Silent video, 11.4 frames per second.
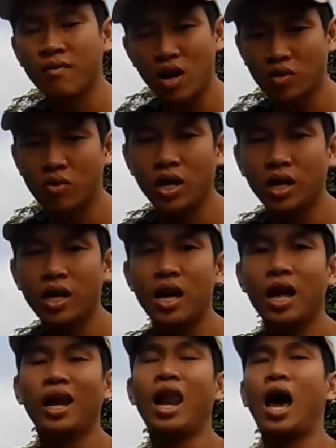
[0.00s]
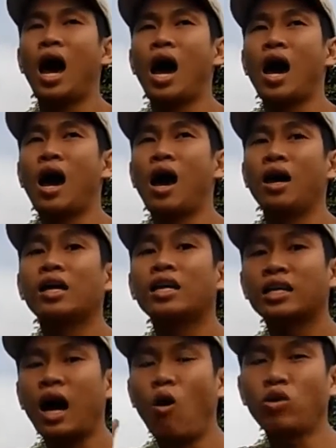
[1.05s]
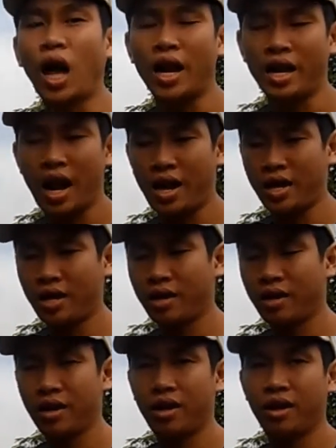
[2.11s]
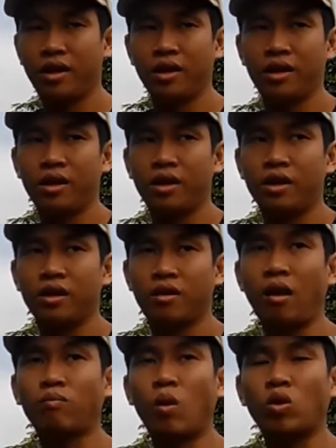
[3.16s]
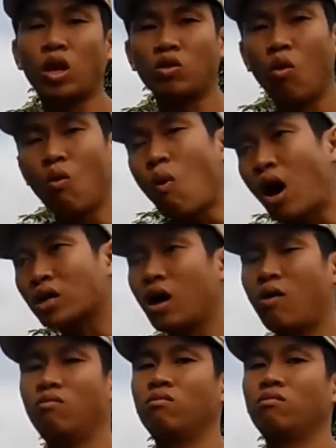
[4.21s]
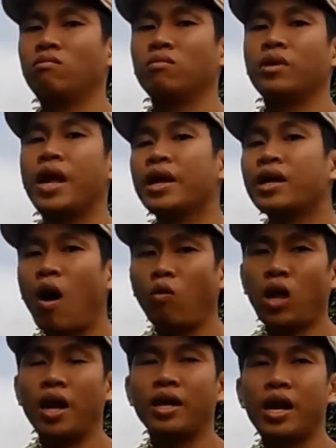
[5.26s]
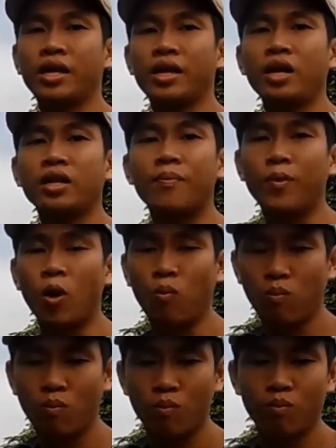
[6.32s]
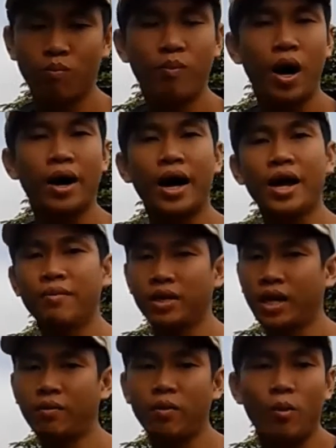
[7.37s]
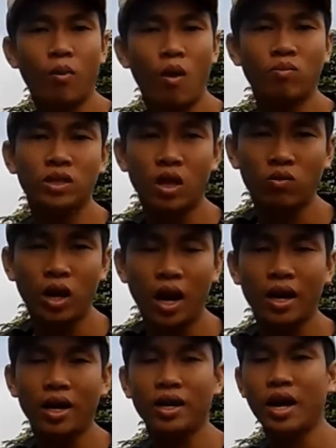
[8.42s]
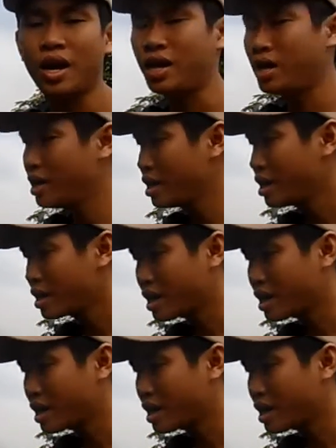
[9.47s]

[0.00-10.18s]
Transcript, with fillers: magie và lưu huỳnh là cấu thành này, nạp một thành tố quan trọng để cấu thành nên chất diệp lục. Mà khi mà chất diệp lục không được tạo thành thì